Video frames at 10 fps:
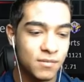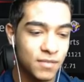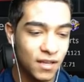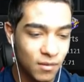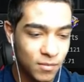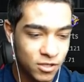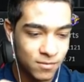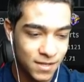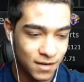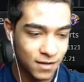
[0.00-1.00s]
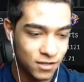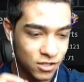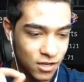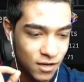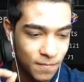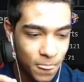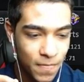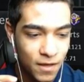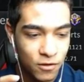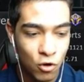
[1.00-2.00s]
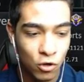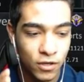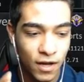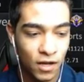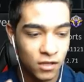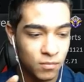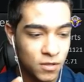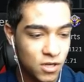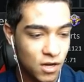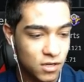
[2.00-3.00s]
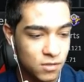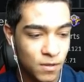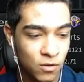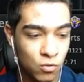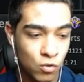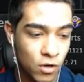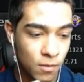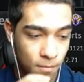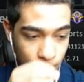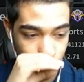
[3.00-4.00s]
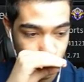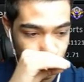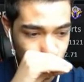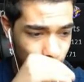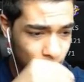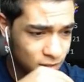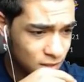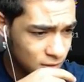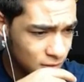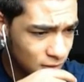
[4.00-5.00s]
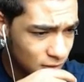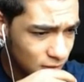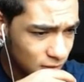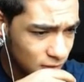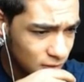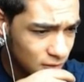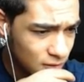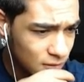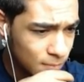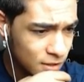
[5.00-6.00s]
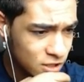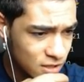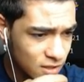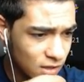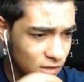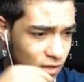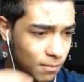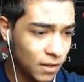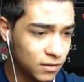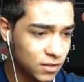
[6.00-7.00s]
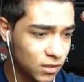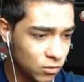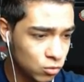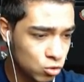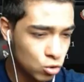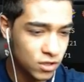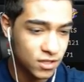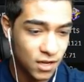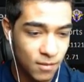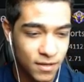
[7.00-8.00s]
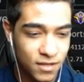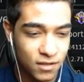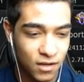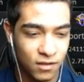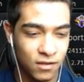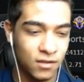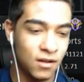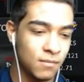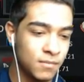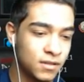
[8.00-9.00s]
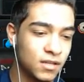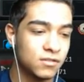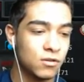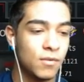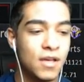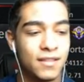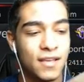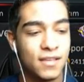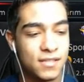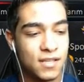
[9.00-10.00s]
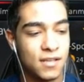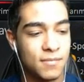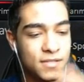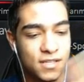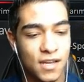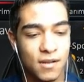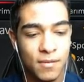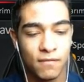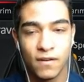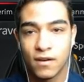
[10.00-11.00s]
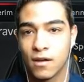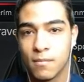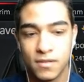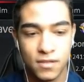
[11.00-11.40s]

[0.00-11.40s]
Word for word: tek amacımız arkadaşlar gölge, atmaca, hasman, kukri, ma maketa, maçeta, balta, ustura, kelebek, karambit, transfer. Tek istediğimiz kelebek ve karambit